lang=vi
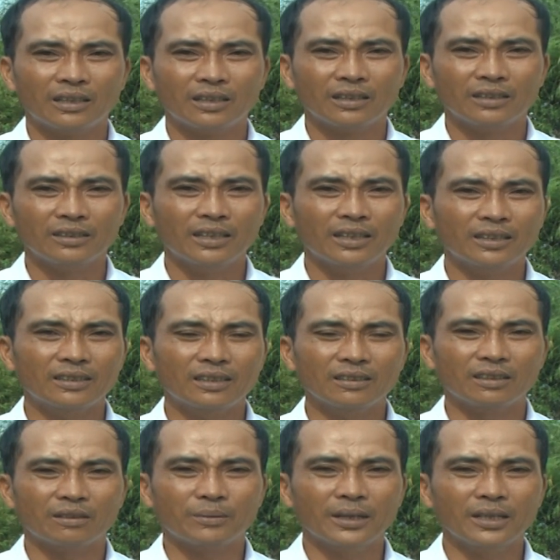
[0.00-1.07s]
người dân
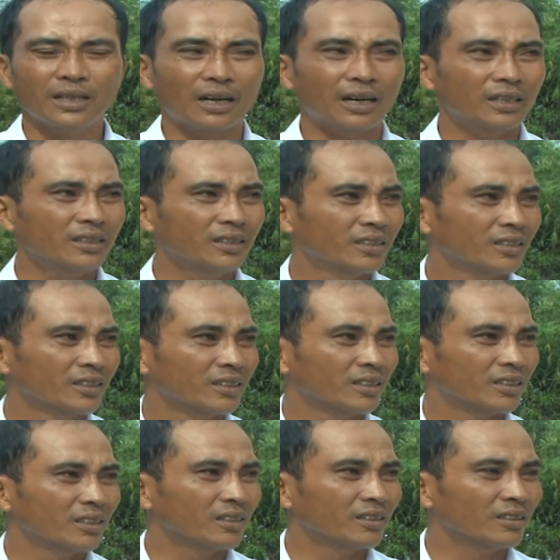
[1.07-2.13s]
rất là phấn khởi
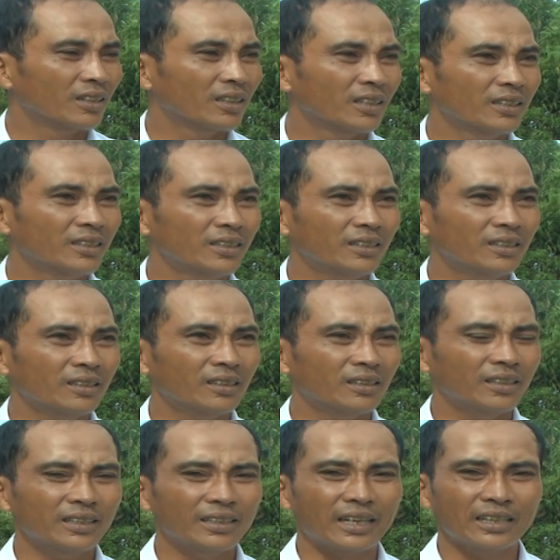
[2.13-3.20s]
được cái
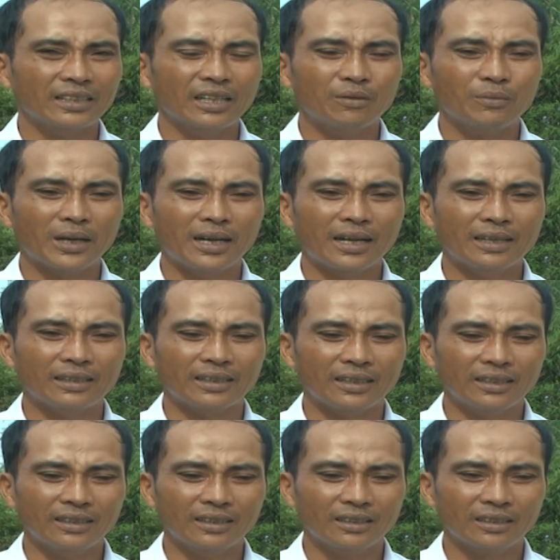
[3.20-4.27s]
cái nhà văn hóa
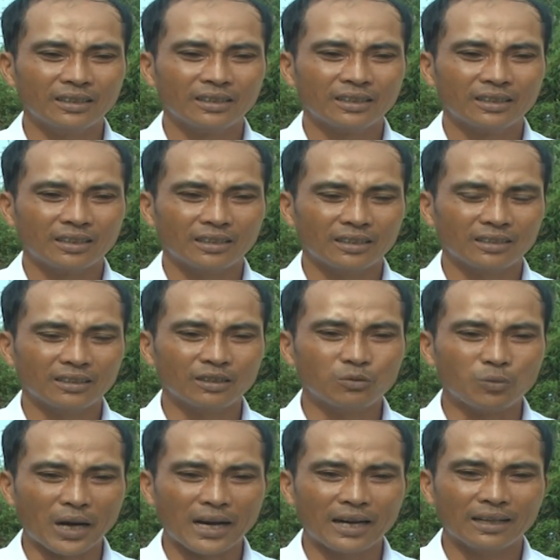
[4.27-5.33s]
để
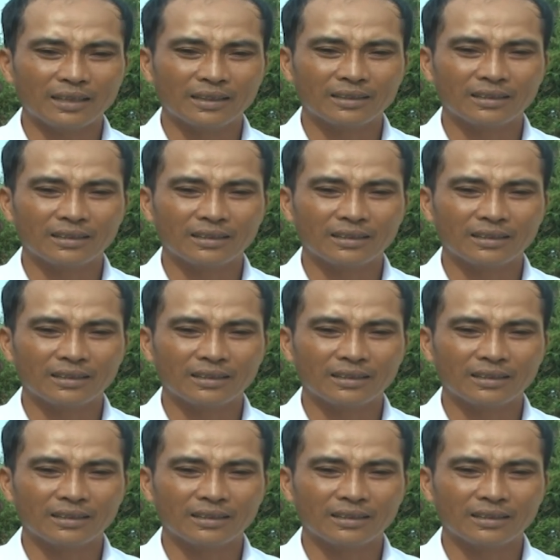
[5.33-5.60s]
sinh hoạt